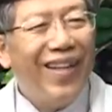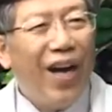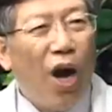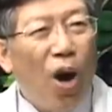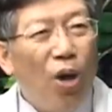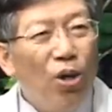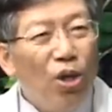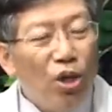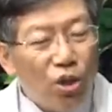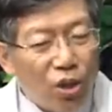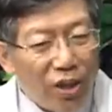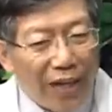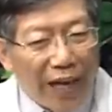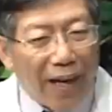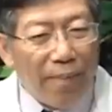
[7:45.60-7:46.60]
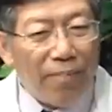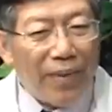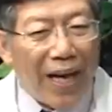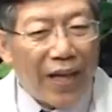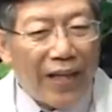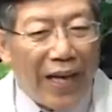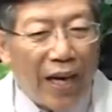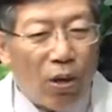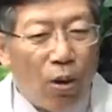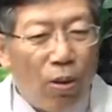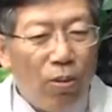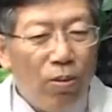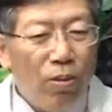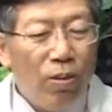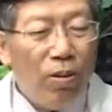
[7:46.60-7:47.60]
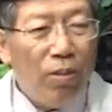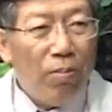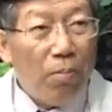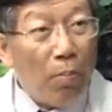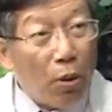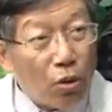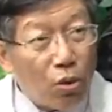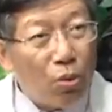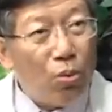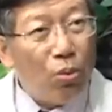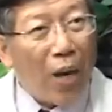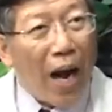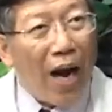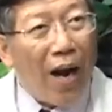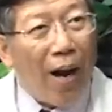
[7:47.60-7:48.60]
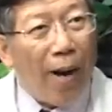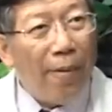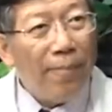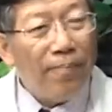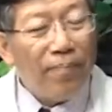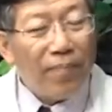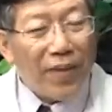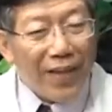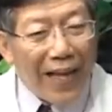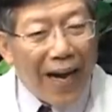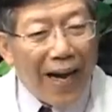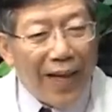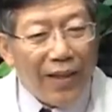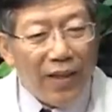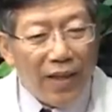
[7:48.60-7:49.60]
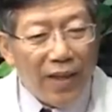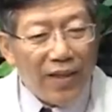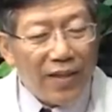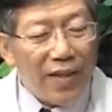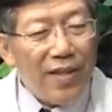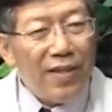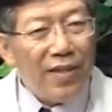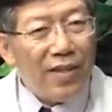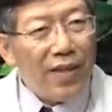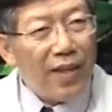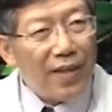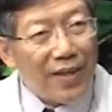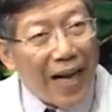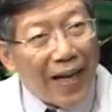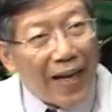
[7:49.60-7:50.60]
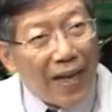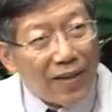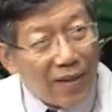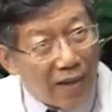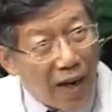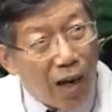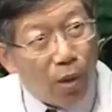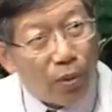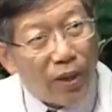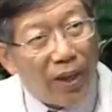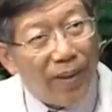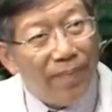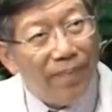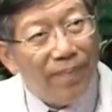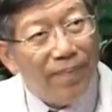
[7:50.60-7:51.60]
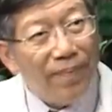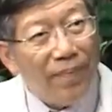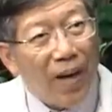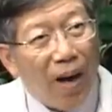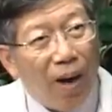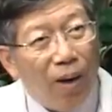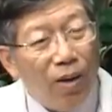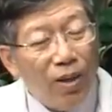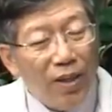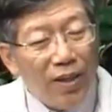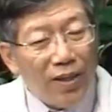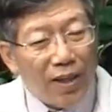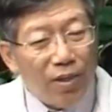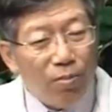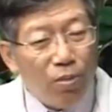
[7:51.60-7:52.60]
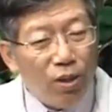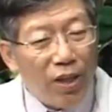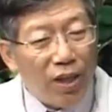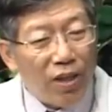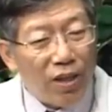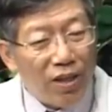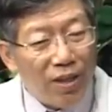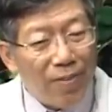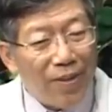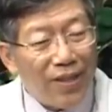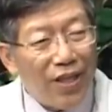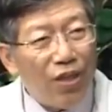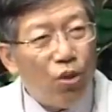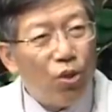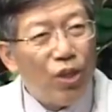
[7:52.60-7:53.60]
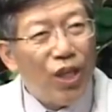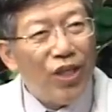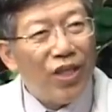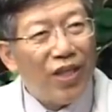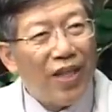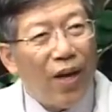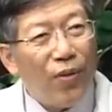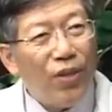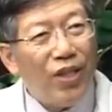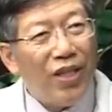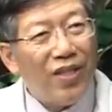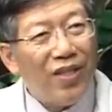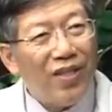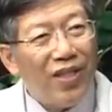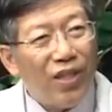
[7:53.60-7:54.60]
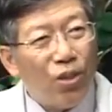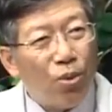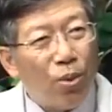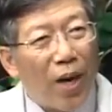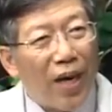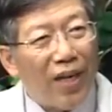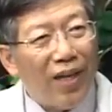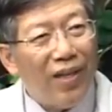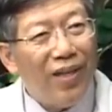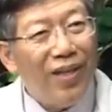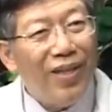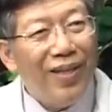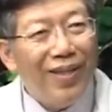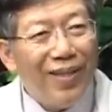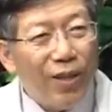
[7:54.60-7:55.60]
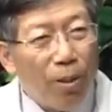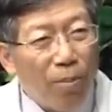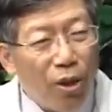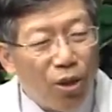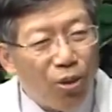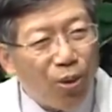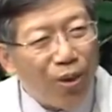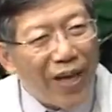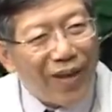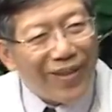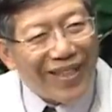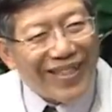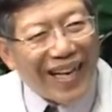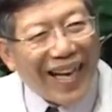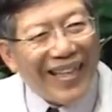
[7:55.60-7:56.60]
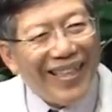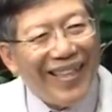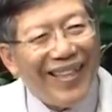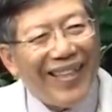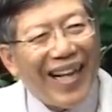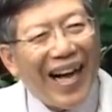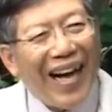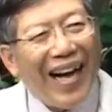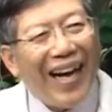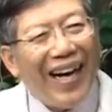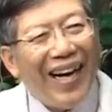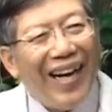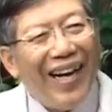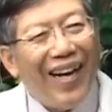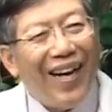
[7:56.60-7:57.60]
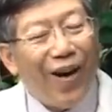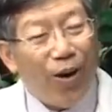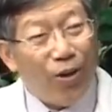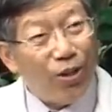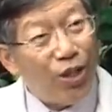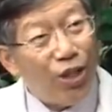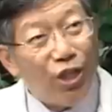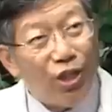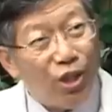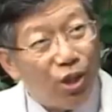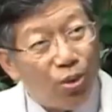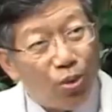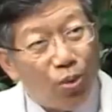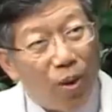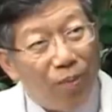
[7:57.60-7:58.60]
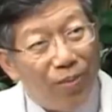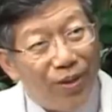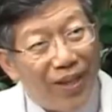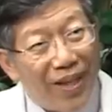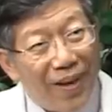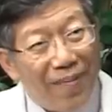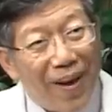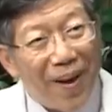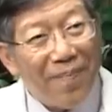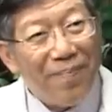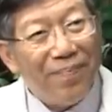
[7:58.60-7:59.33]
好，所以大家唔通惊讲无煮啦，哈。当然生吃的沙拉是好的，好，但是问题的起码现又牵涉到一些事情出来的，有没有农药的残余啦？好，这是就足多问题嘛。